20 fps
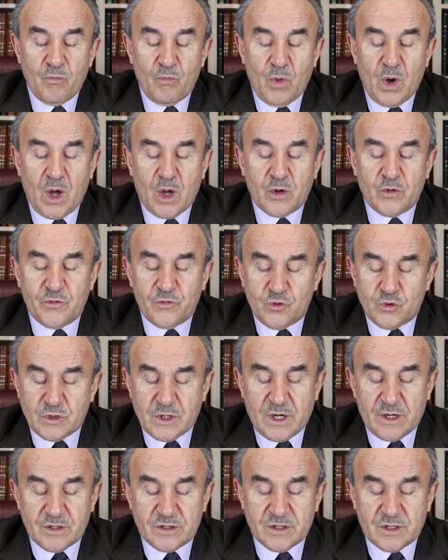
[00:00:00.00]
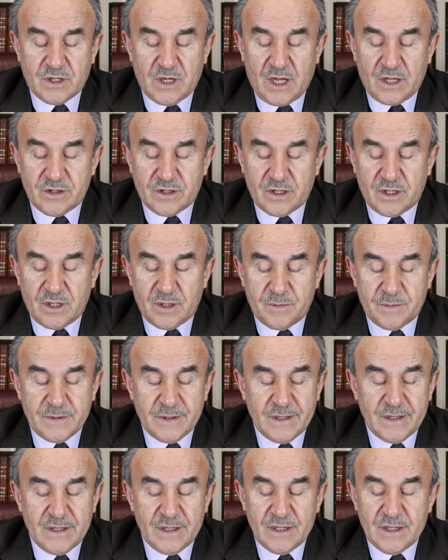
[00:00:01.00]
maruf üzere rızıklandırılıp
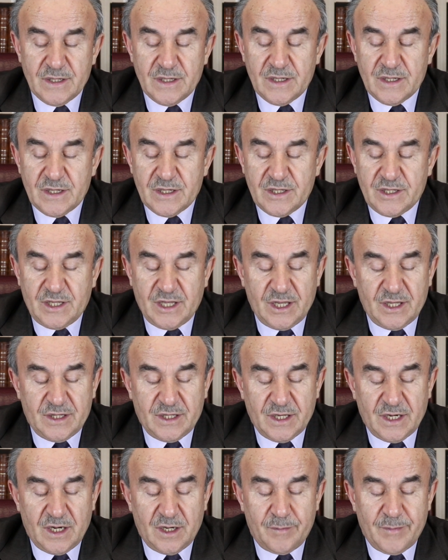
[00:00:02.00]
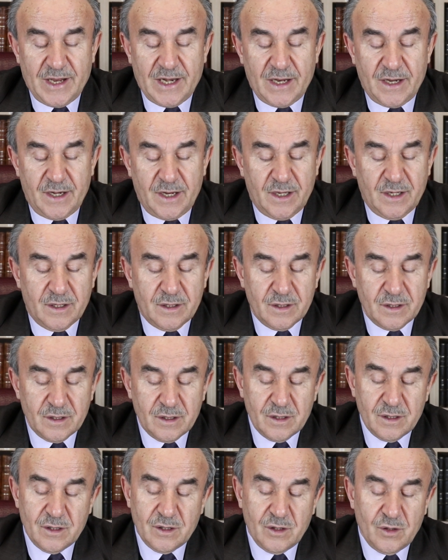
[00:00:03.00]
giydirilmeleri
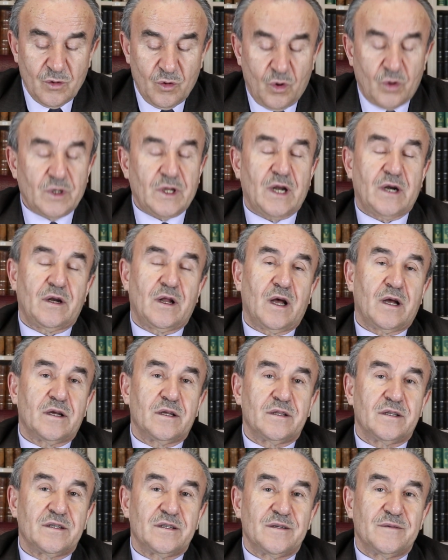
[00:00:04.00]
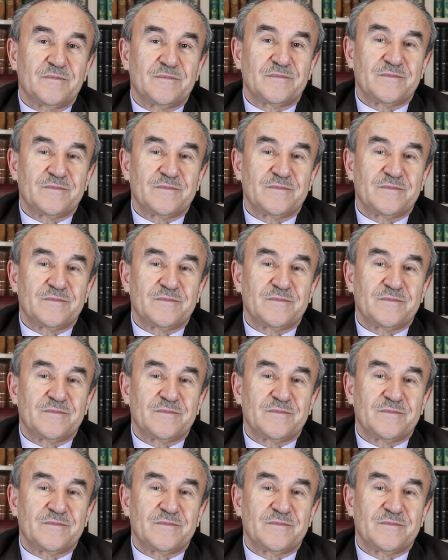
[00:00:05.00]
onların hakkıdır.